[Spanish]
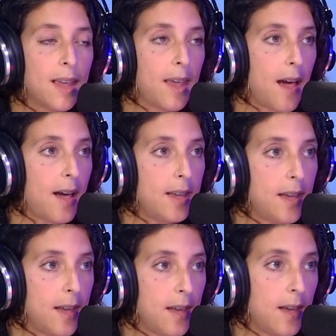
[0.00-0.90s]
que
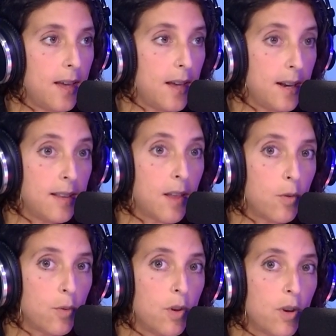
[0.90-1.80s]
hay eh, en
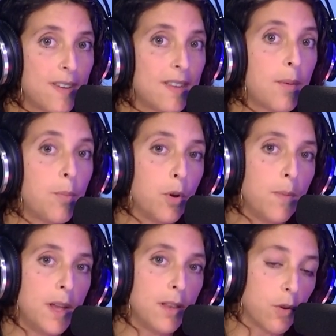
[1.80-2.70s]
Estados Unidos que se están
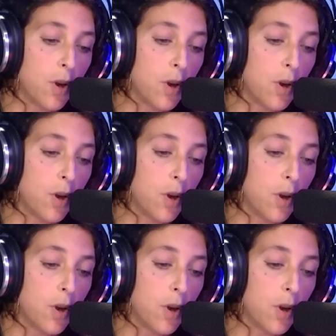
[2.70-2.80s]
prohibiendo.